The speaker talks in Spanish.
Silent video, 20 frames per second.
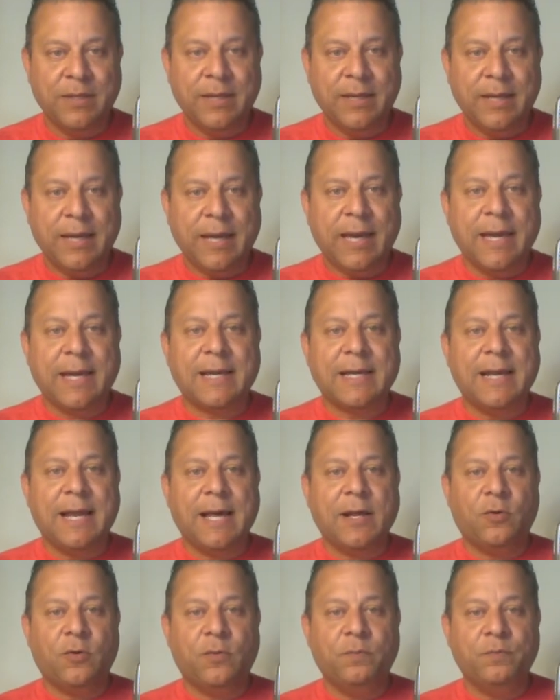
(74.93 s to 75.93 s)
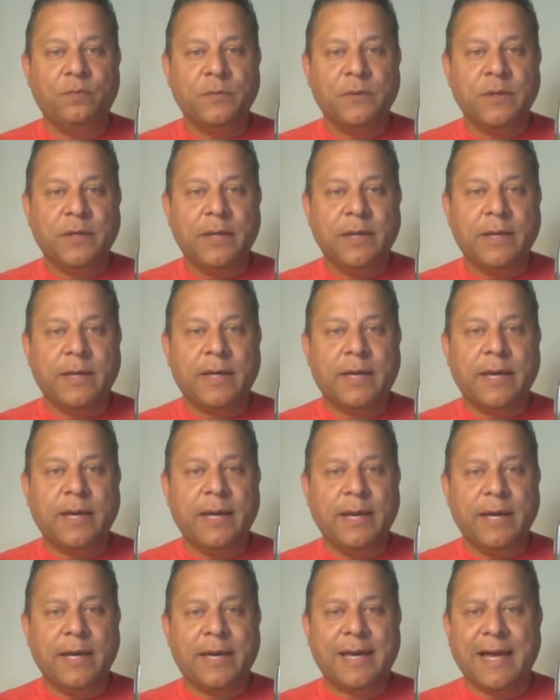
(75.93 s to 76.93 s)
Es claro
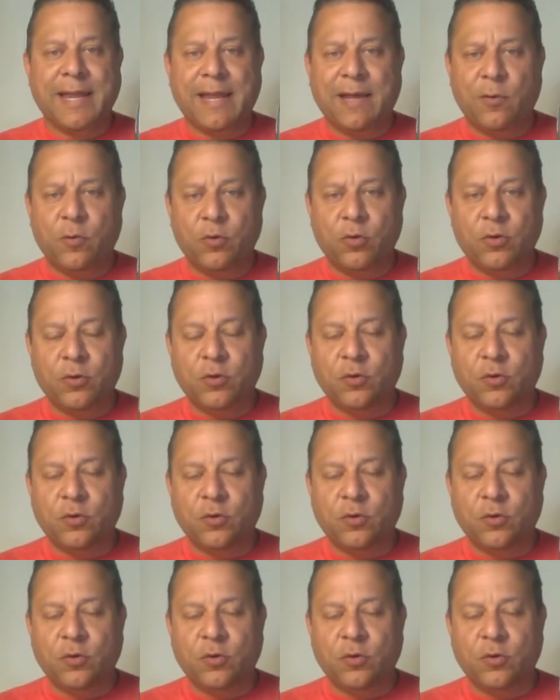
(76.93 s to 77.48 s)
que cada uno